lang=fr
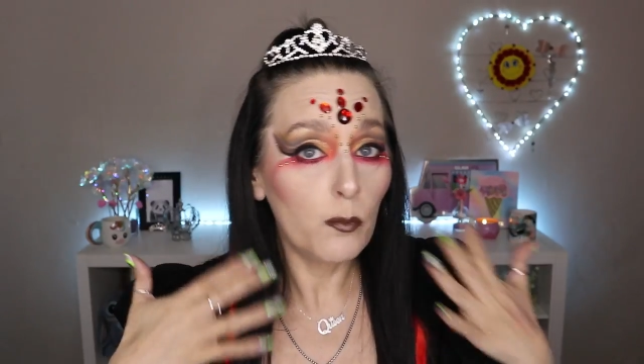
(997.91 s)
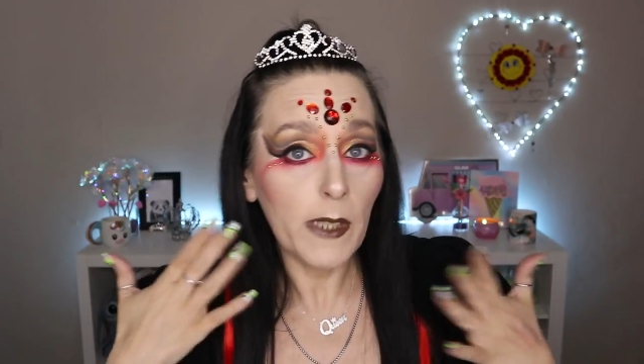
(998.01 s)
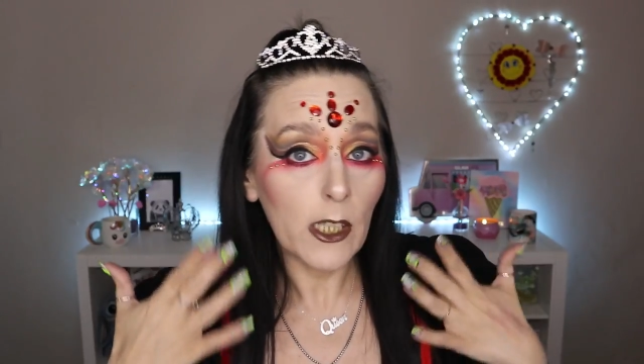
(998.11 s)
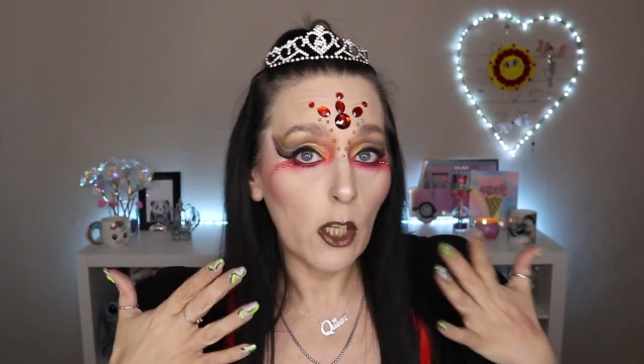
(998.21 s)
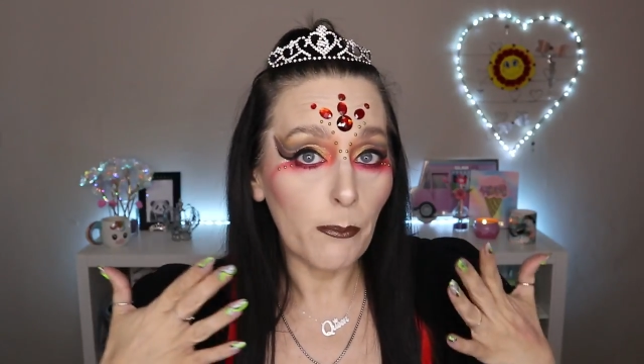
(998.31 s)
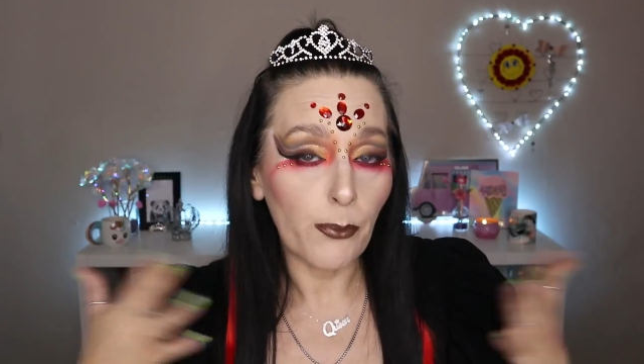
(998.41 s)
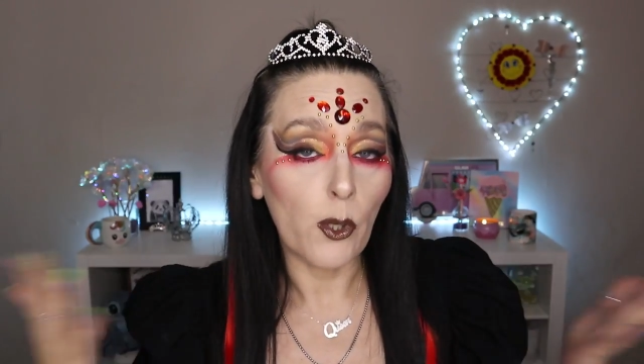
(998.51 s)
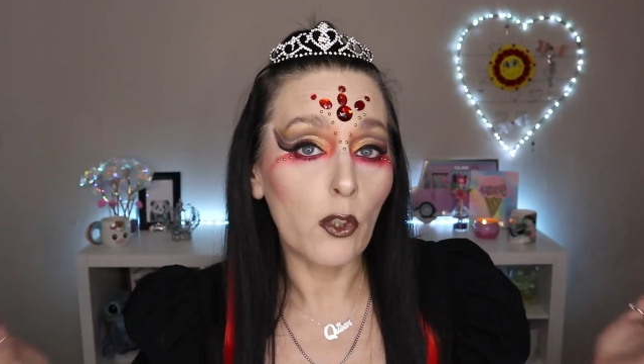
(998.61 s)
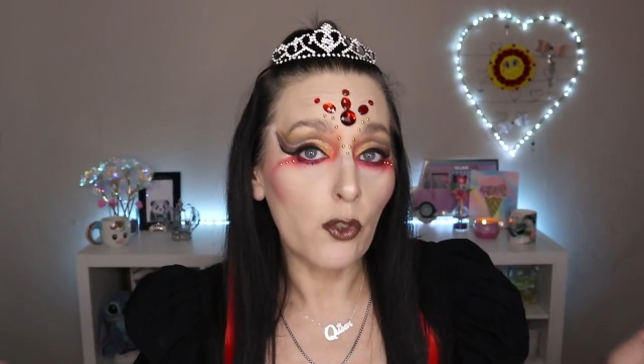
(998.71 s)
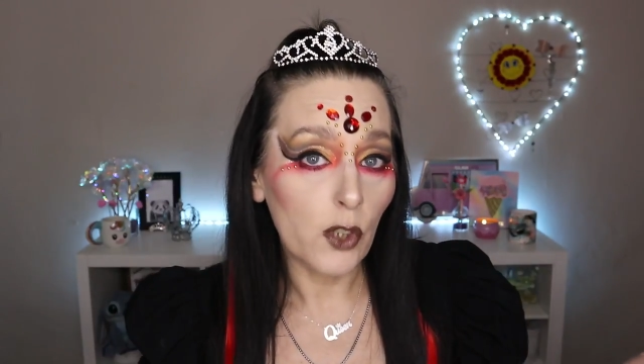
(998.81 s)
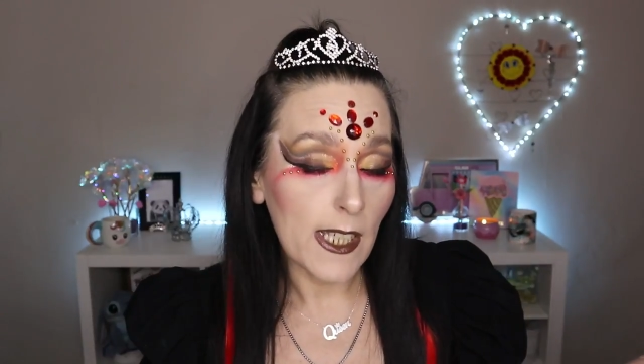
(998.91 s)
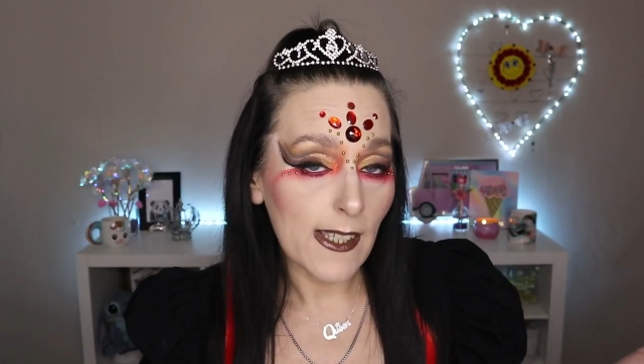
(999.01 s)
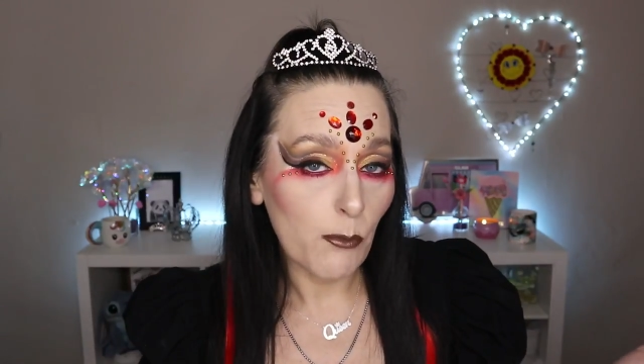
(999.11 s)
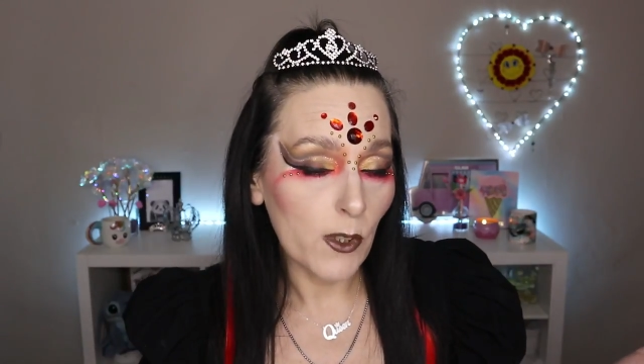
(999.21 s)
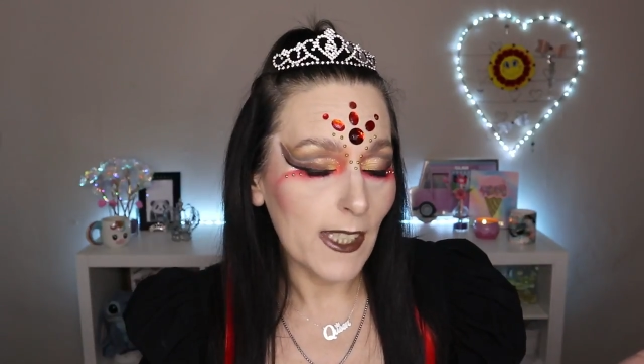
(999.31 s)
make-up
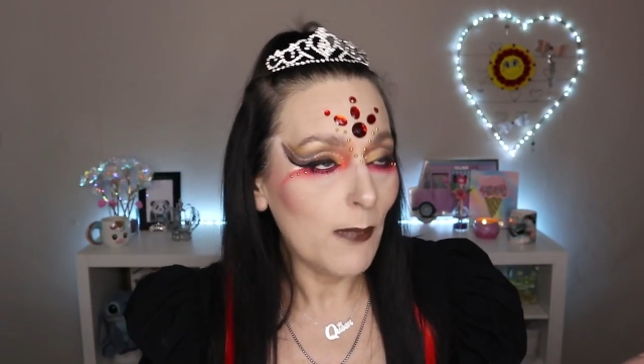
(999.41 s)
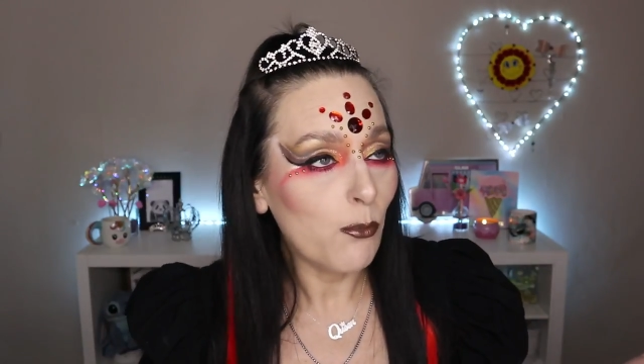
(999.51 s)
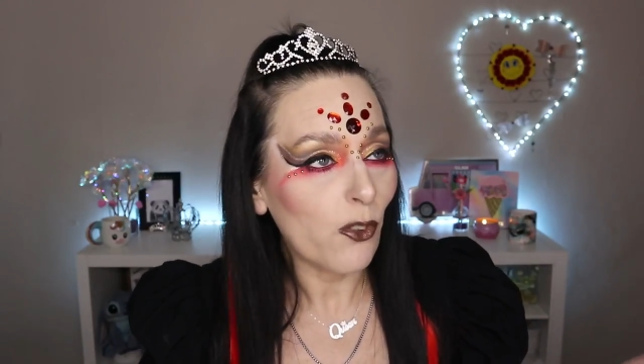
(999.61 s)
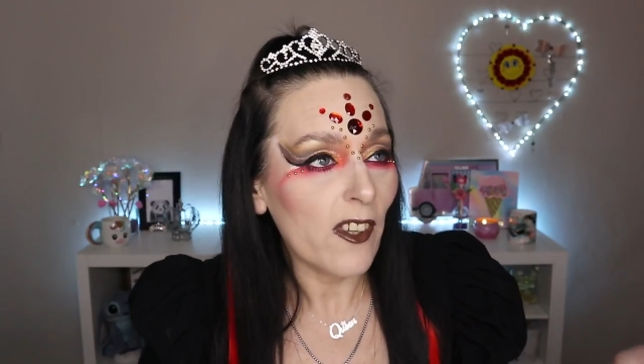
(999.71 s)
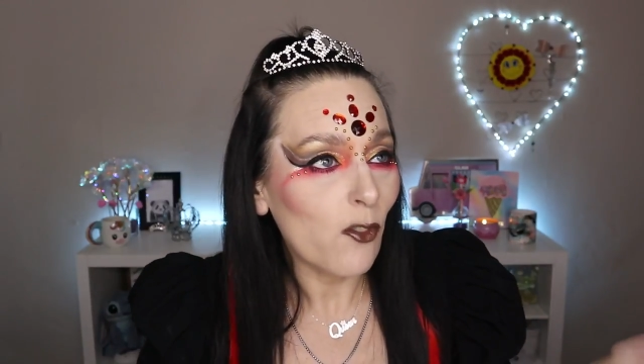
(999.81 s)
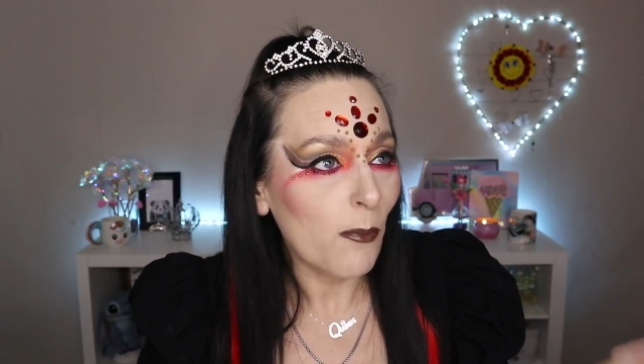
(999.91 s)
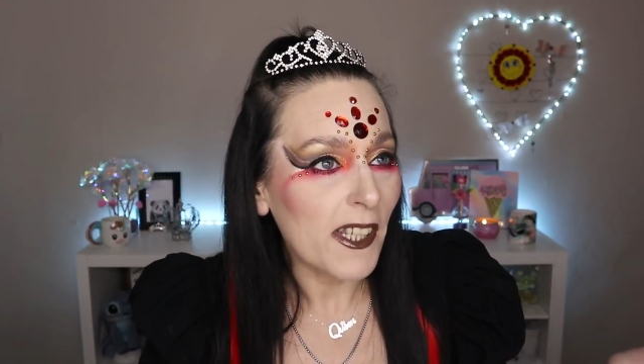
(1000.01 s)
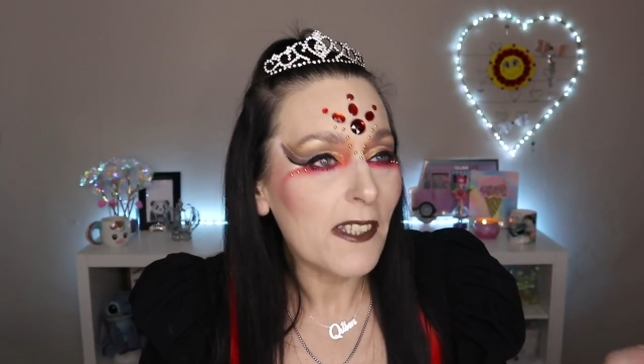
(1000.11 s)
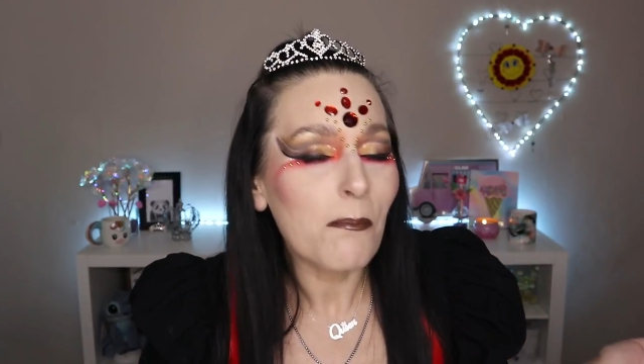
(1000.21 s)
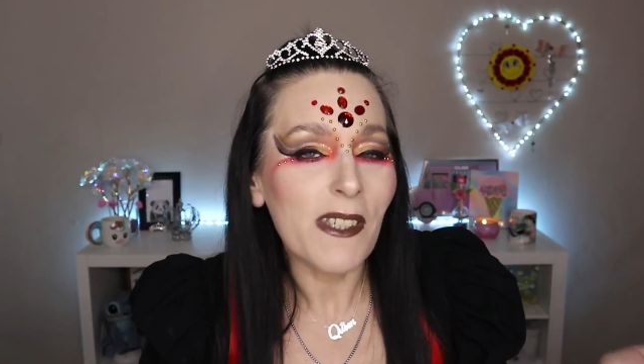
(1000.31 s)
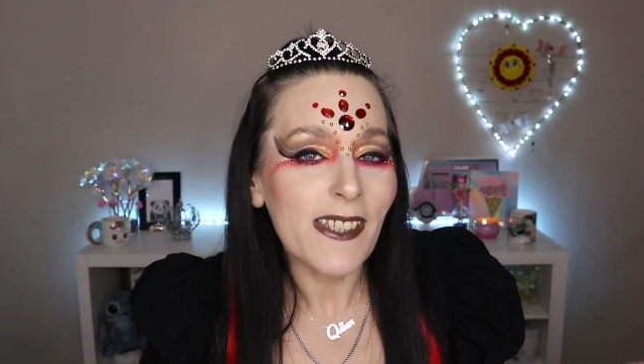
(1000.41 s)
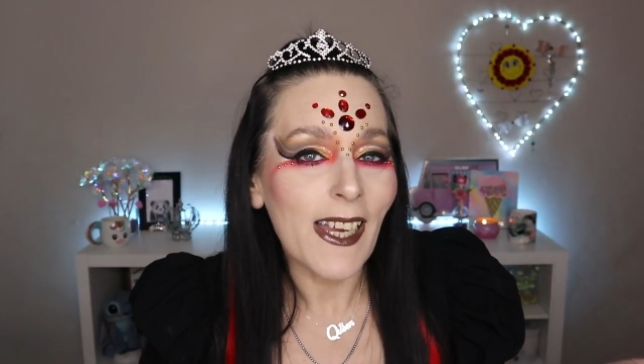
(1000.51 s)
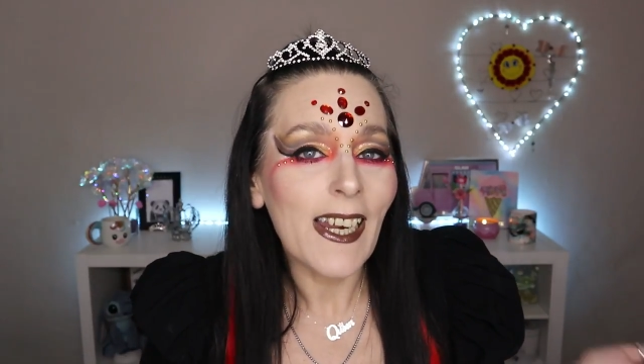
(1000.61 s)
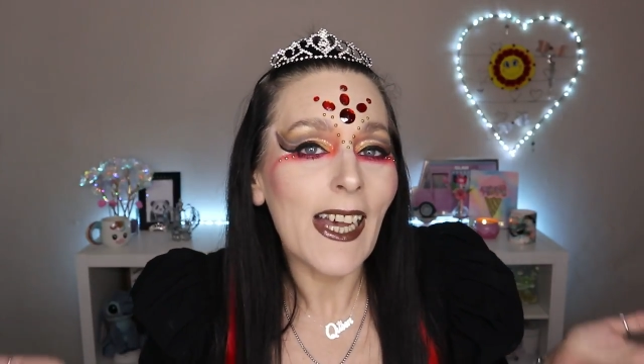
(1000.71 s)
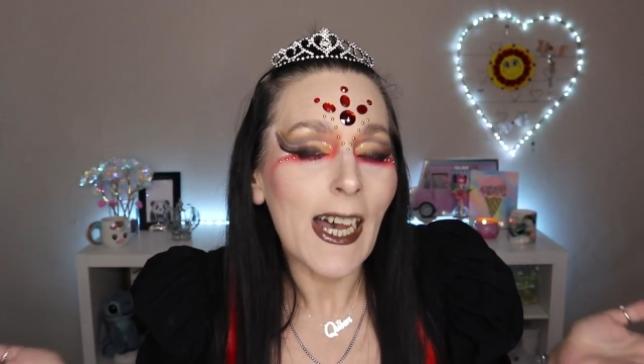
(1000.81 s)
des abonnés pour cette semaine
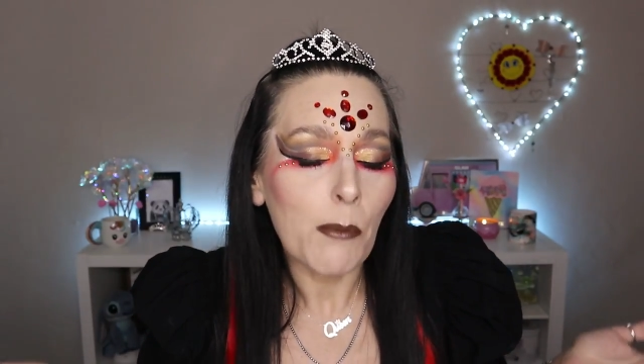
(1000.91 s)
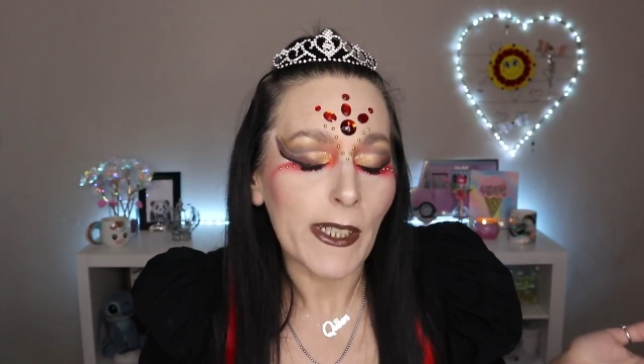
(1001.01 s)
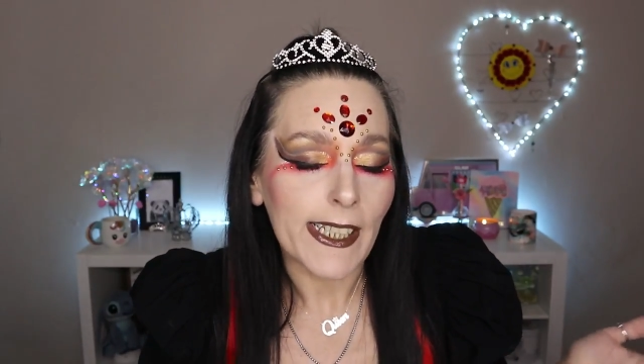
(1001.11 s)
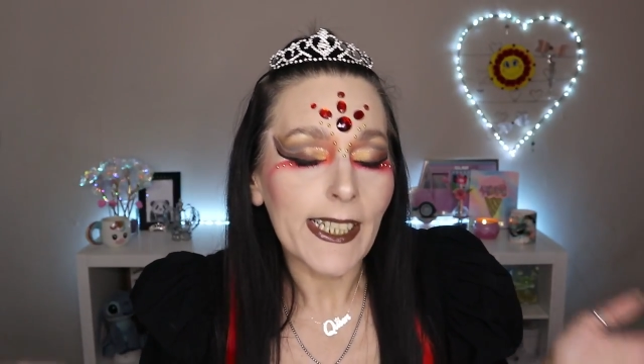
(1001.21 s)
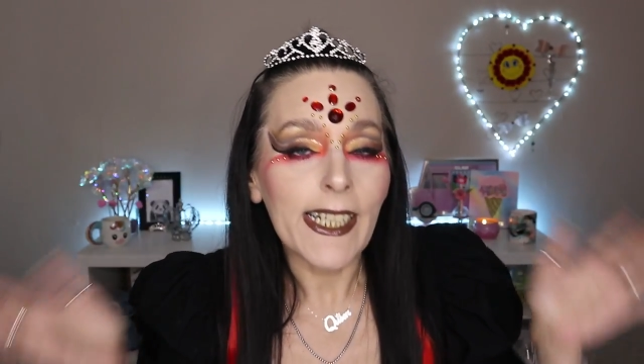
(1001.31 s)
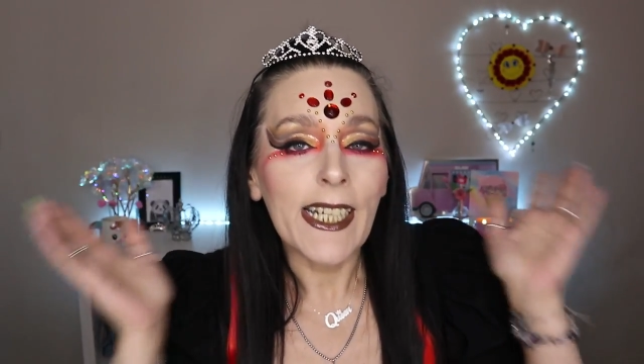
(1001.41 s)
spéciale abonnés.